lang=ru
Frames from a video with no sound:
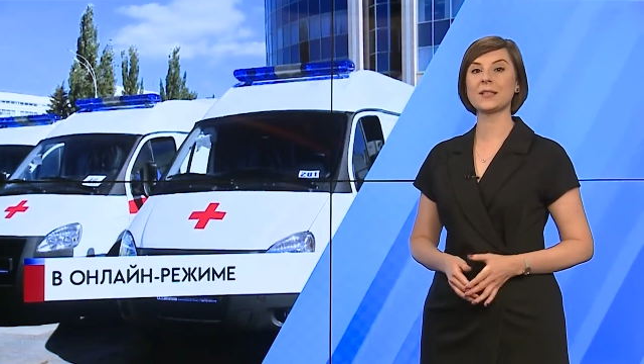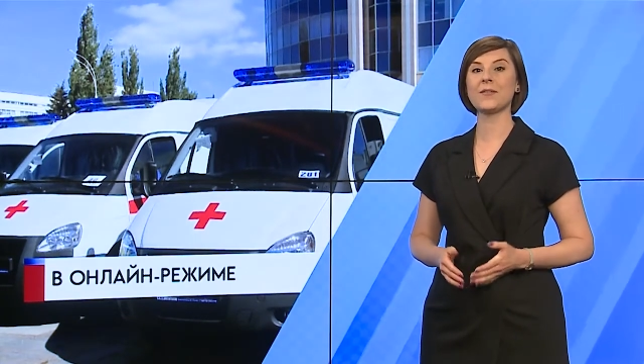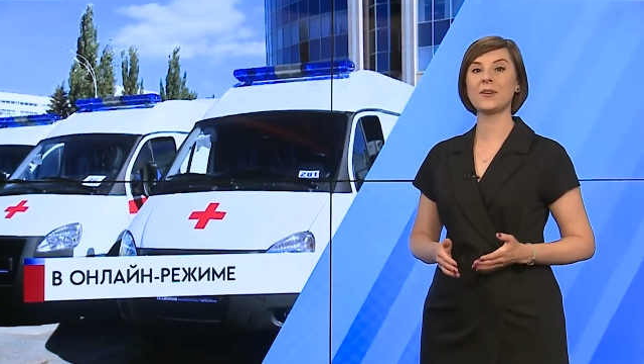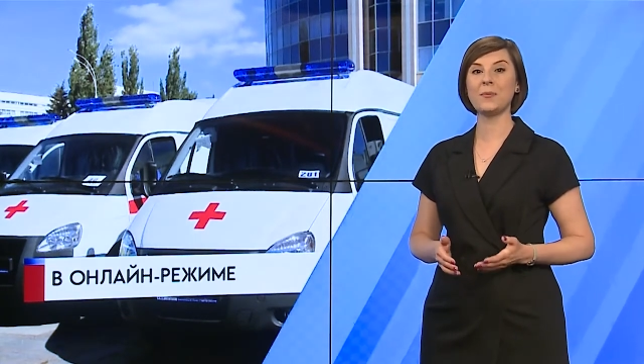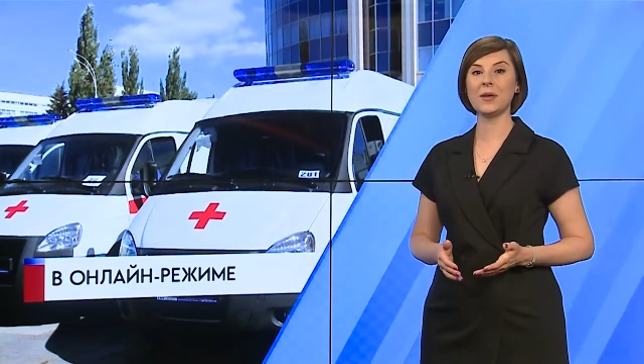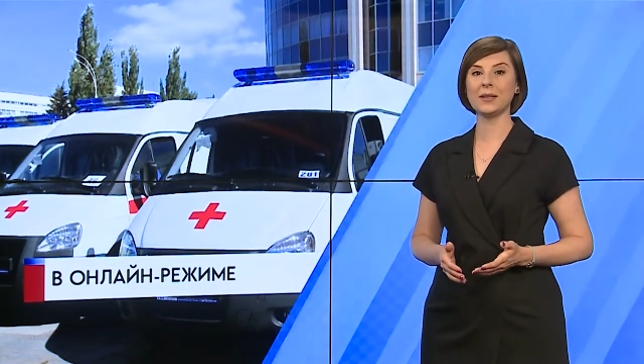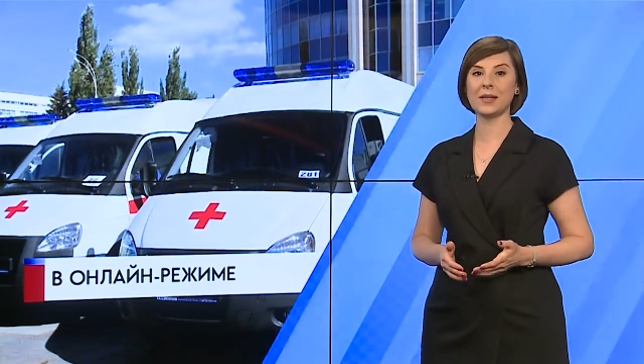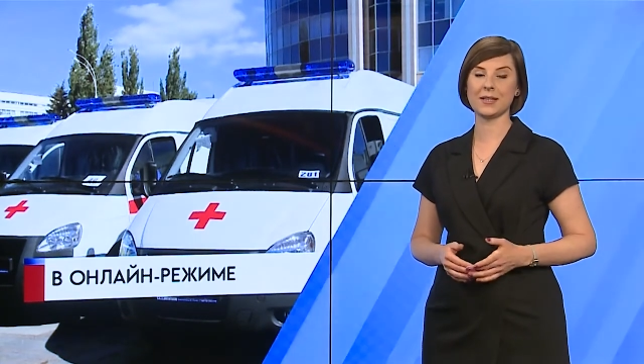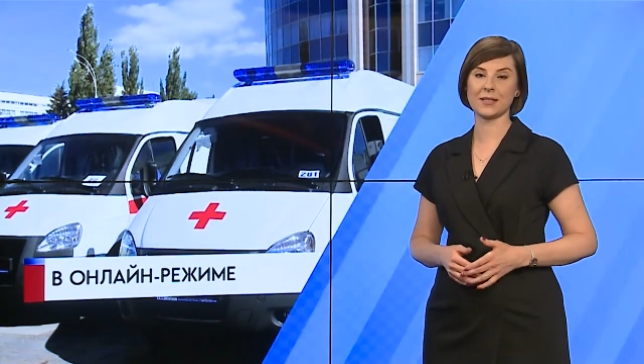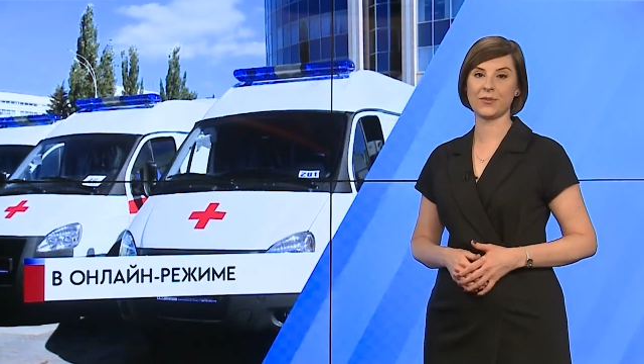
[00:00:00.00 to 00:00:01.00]

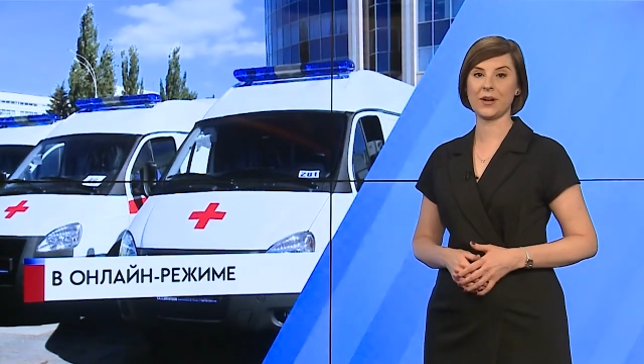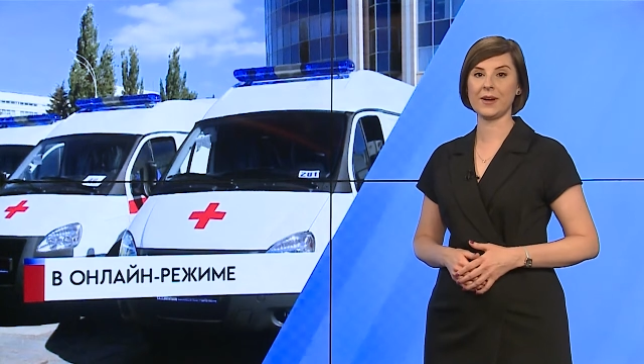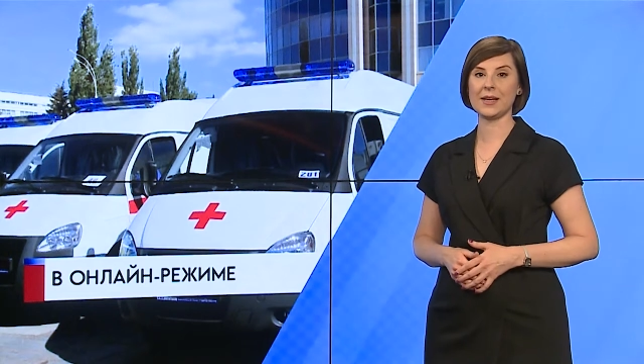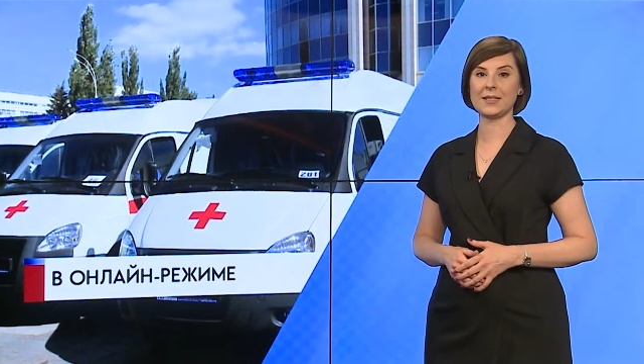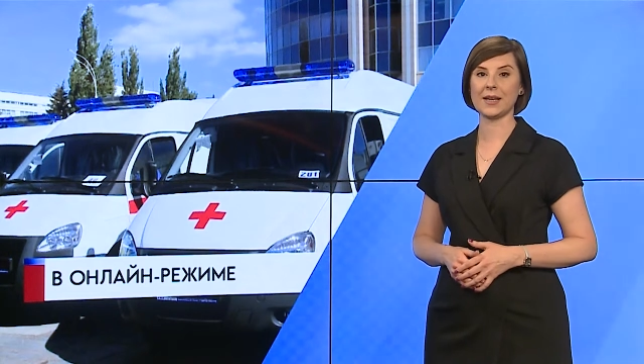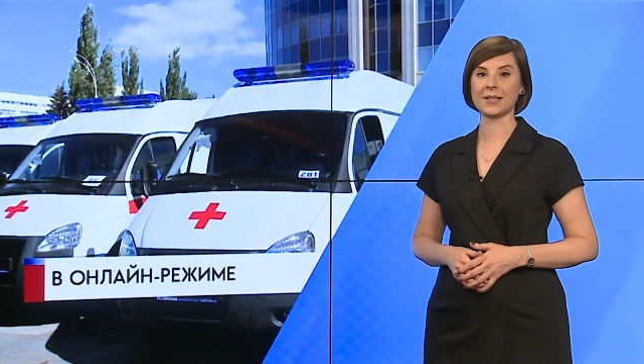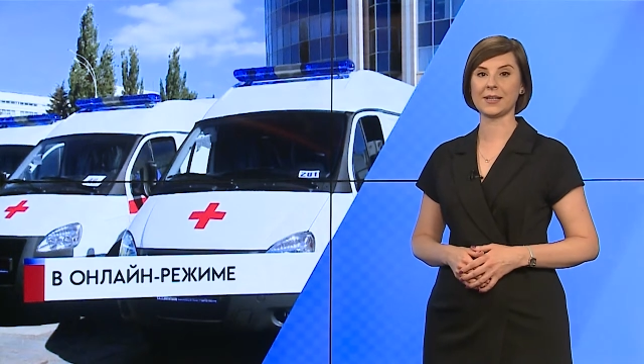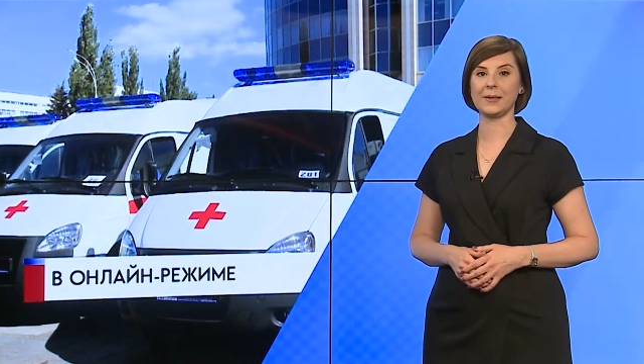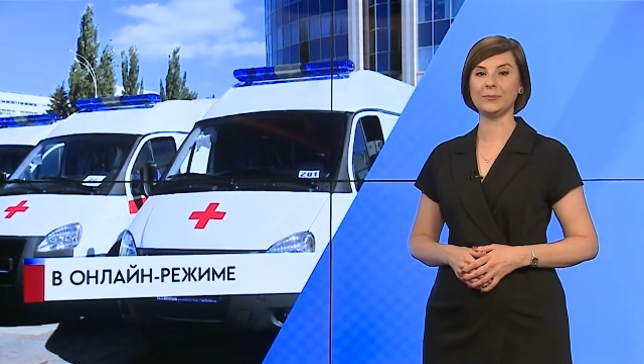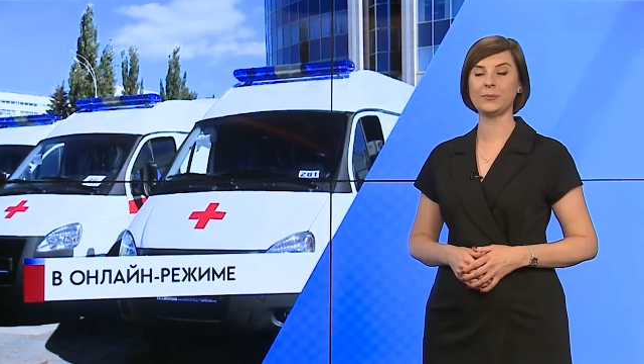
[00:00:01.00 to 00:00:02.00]
современная цифровая
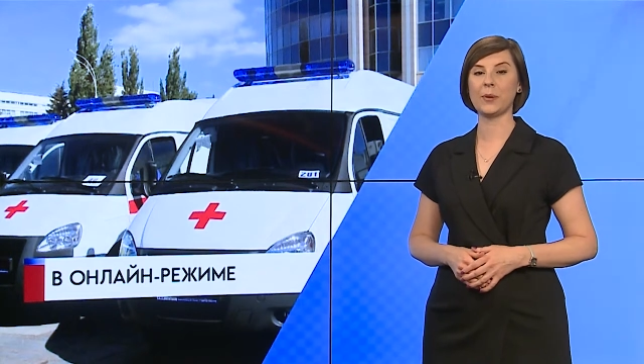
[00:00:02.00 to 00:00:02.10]
техника.